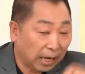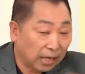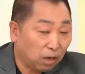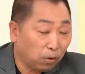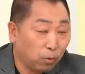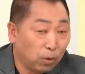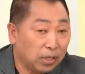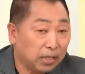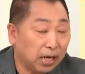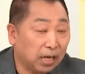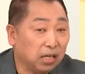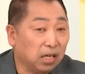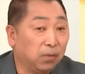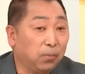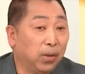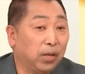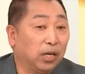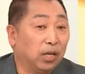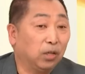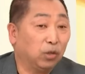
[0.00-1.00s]
他在文章
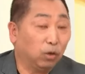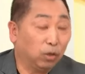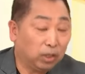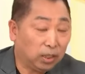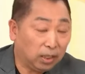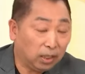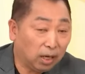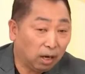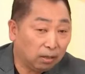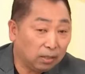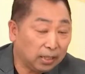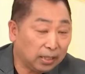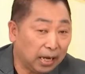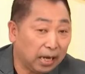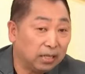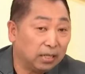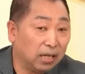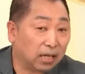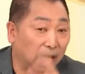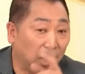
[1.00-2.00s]
里面呢有提到，这
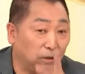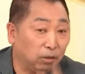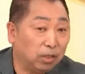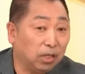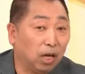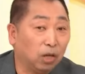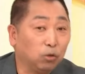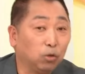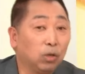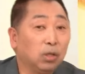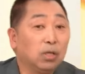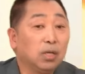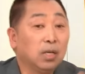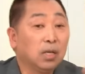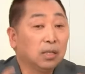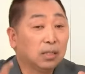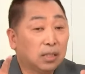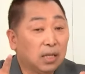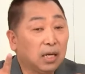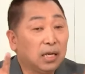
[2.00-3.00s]
三十年他有提到说，
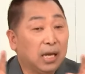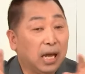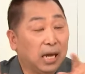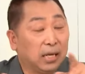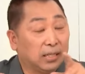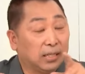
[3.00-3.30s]
这